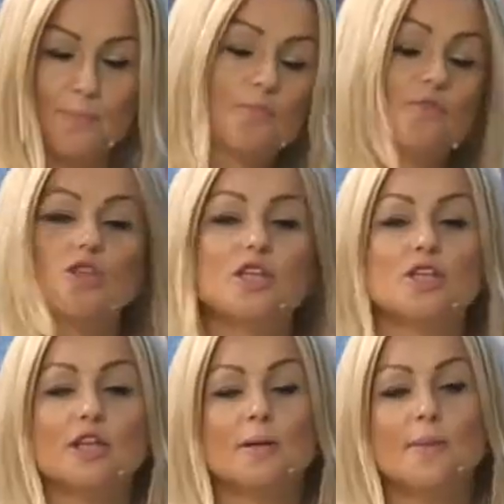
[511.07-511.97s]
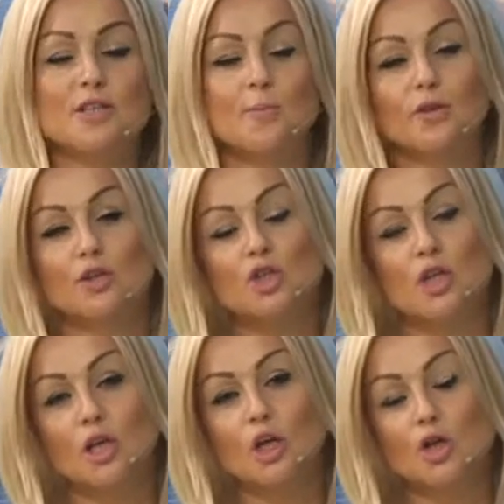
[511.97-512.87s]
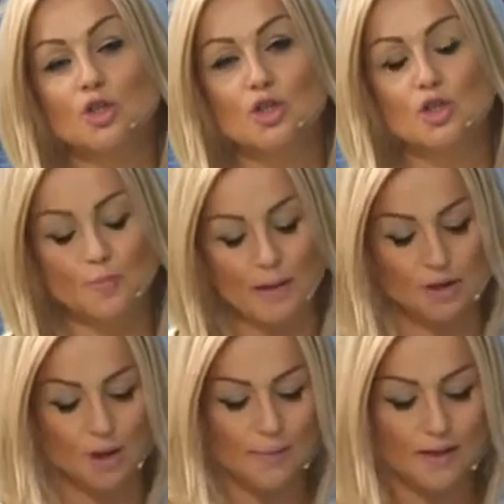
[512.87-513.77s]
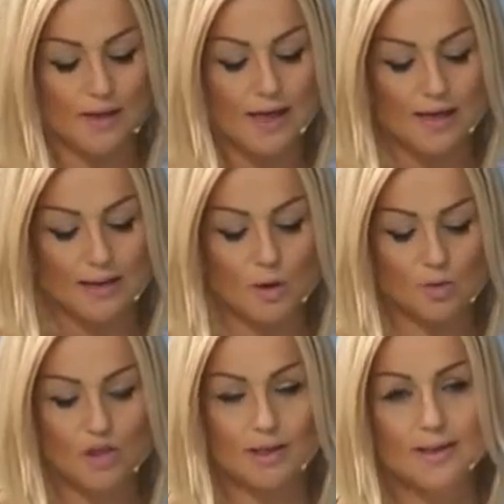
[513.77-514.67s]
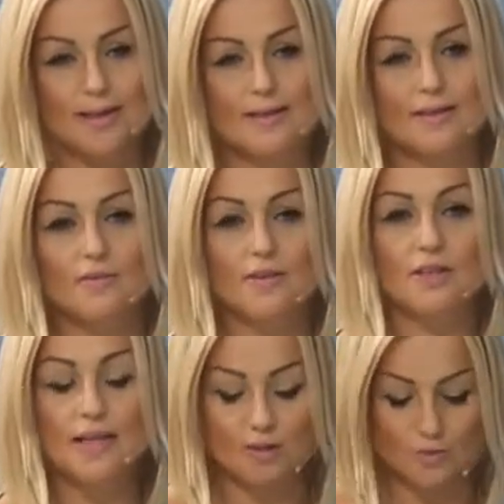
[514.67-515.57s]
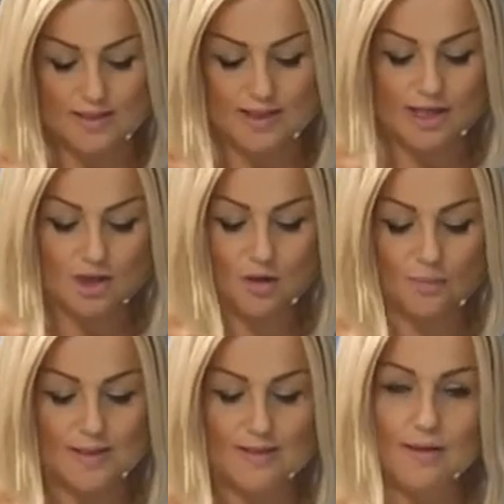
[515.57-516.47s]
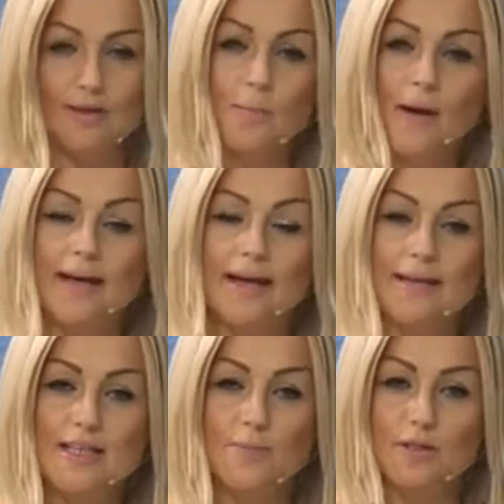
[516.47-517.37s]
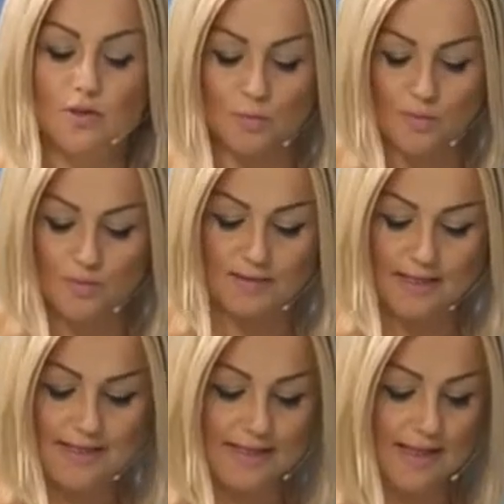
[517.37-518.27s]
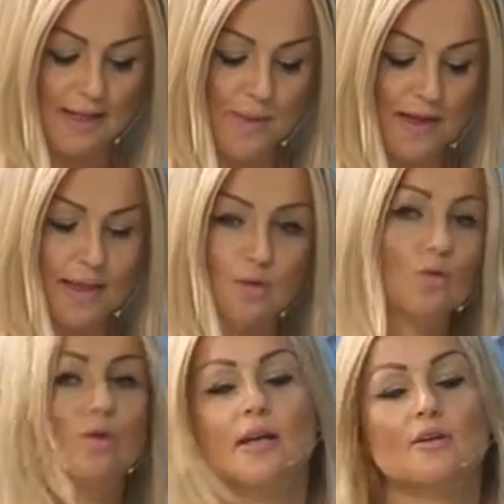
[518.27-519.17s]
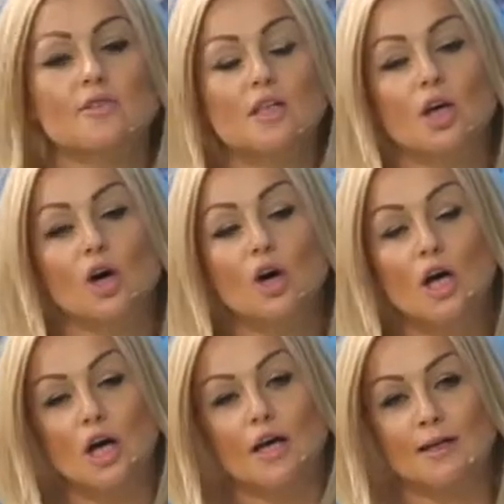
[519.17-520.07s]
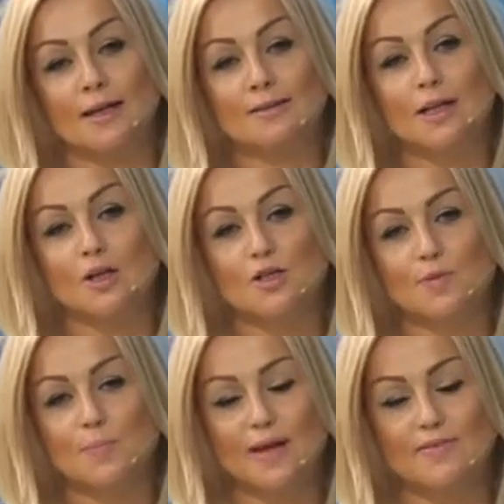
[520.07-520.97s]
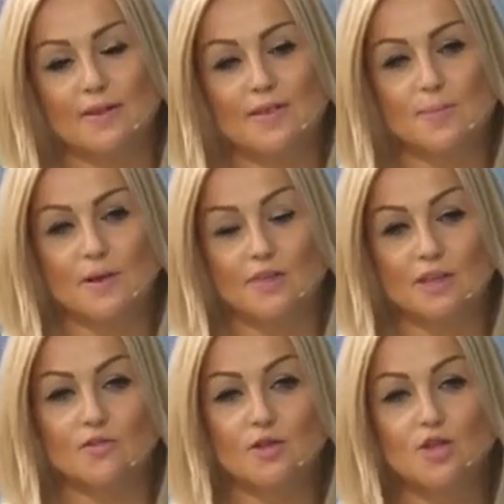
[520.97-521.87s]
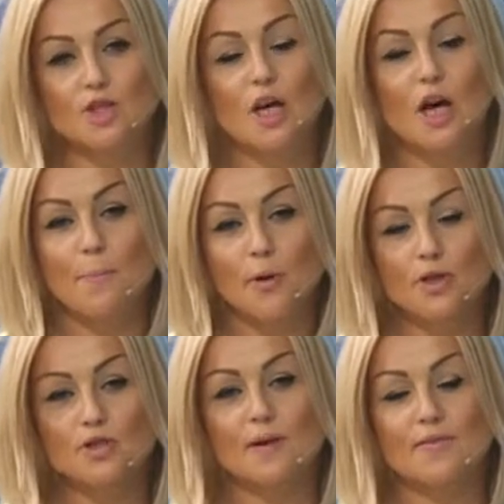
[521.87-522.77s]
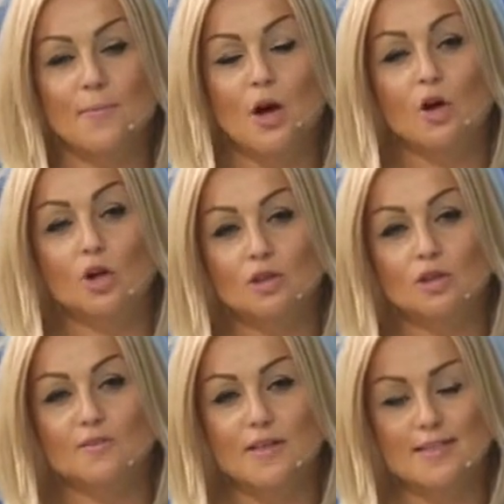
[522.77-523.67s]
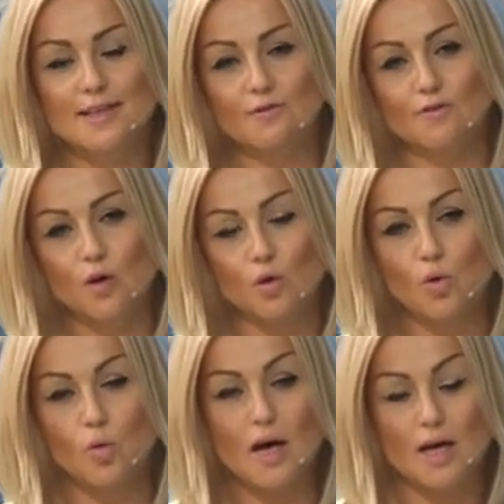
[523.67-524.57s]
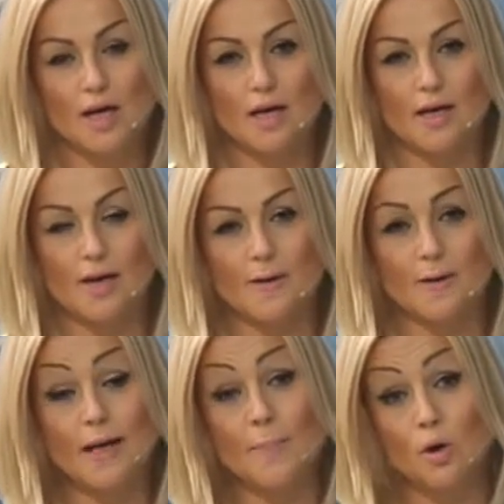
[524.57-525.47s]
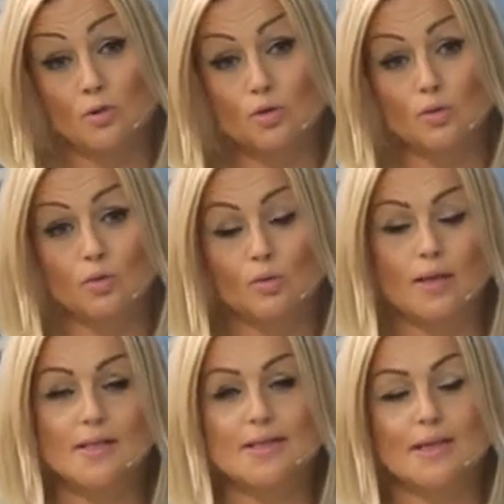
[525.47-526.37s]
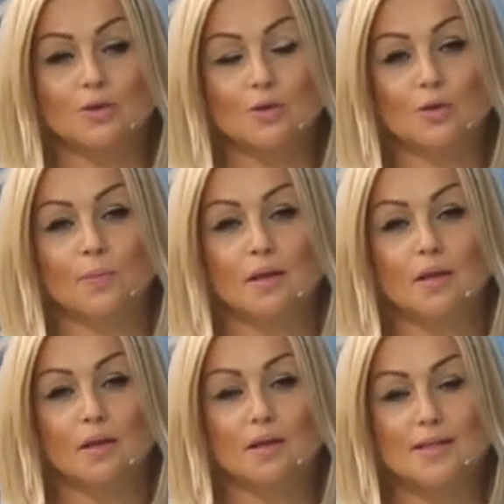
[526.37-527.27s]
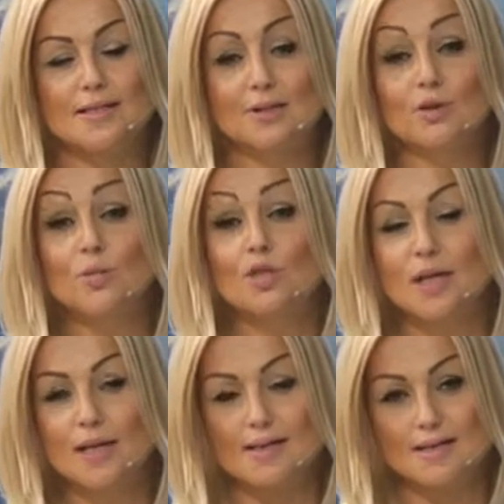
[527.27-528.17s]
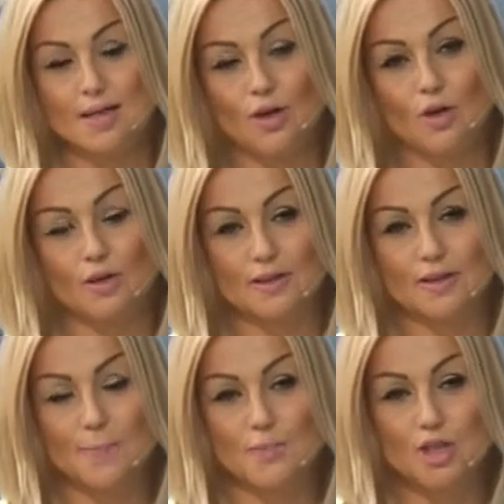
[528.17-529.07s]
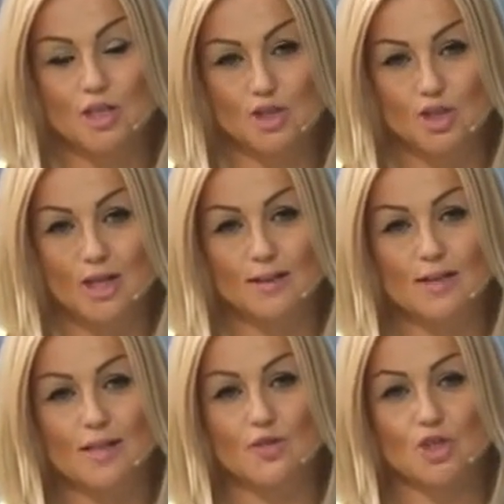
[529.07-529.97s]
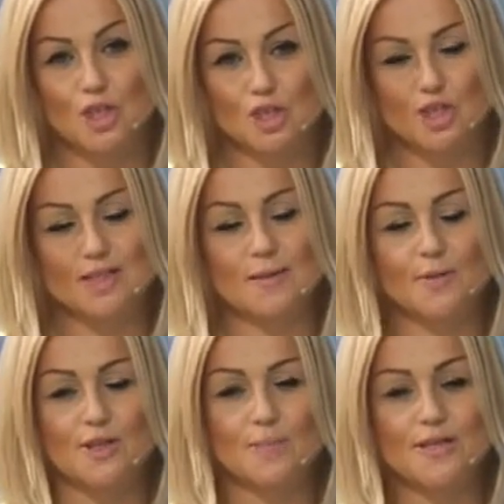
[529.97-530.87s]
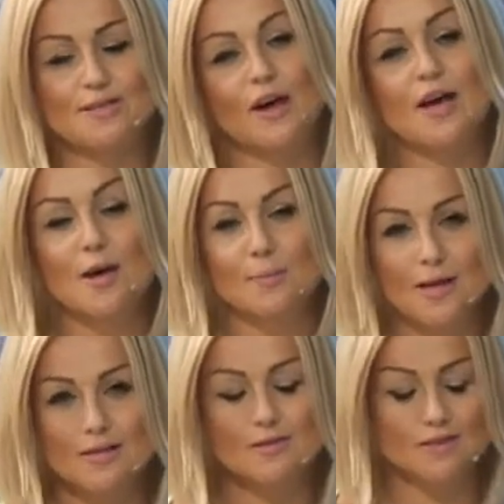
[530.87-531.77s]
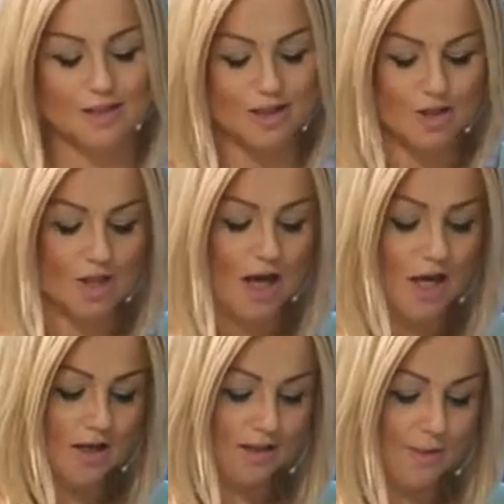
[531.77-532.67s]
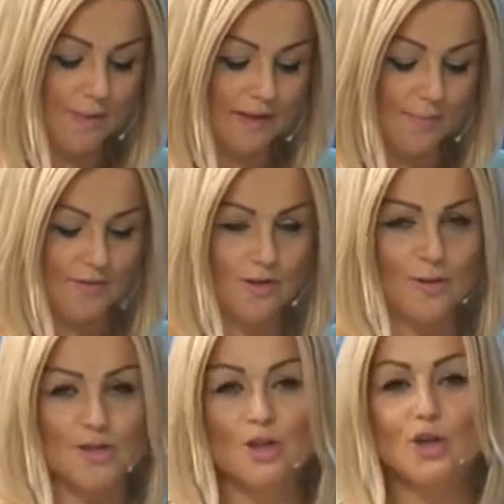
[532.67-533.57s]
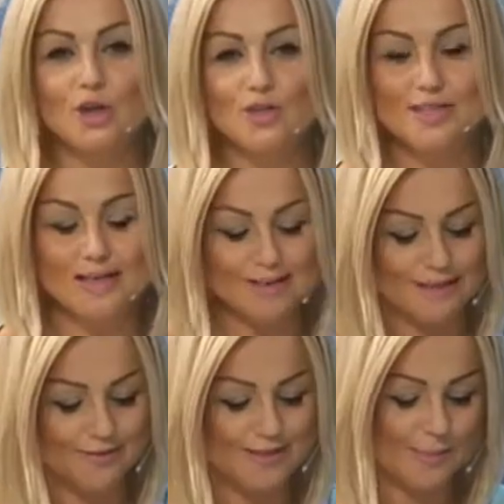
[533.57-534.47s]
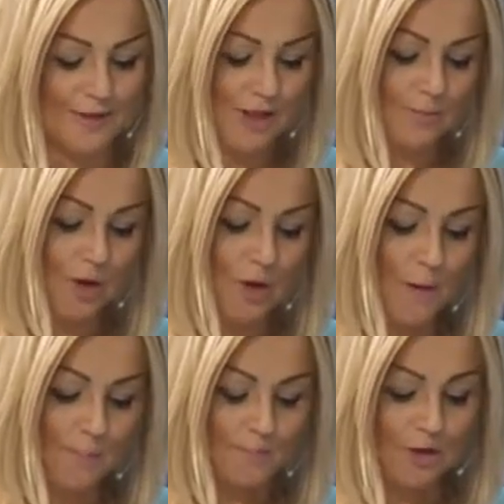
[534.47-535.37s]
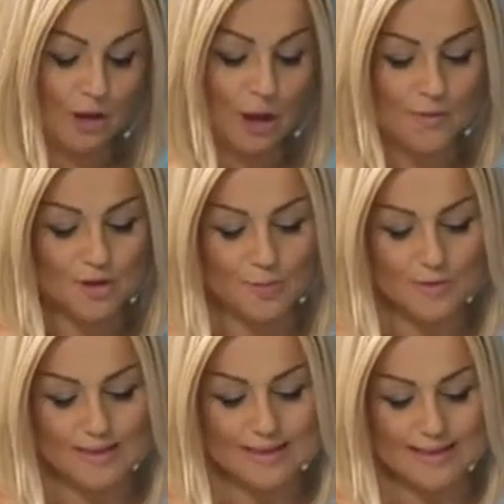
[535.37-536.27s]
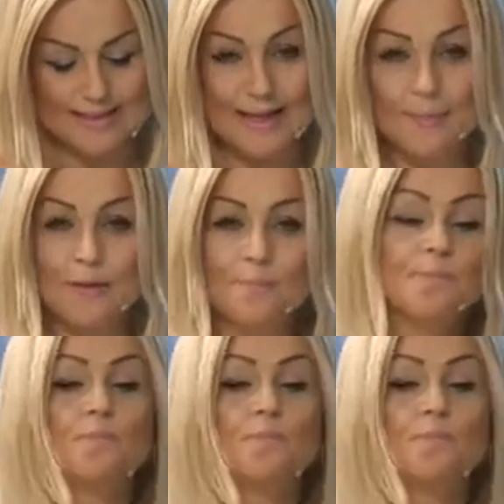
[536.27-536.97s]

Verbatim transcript: W dzisiejszej debacie politycznej gościć będziemy Małgorzatę Jacynę-Wit, radną niezależną, Bazylego Barana z Platformy Obywatelskiej i Marka Duklanowskiego, radnego z Prawa i Sprawiedliwości. Porozmawiamy o kontrowersjach wokół E, remontu e, Centrum, e, Centrum Żeglarskiego na Przestrzennej w Szczecinie. Zapraszam Państwa bardzo serdecznie. Debata pewnie będzie gorąca, więc zapraszam do, do tego, abyście pozostali z nami.